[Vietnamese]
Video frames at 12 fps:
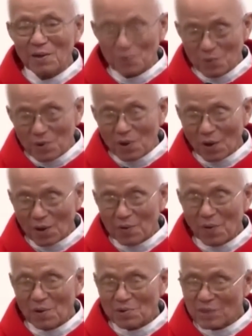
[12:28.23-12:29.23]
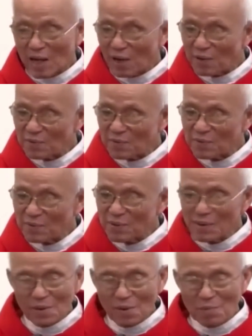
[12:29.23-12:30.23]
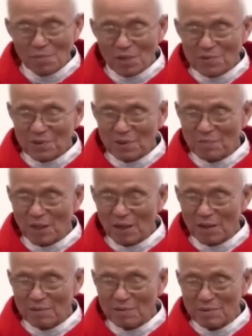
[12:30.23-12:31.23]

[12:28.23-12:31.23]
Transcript: Chúa gọi con sao? Con bất xứng mà.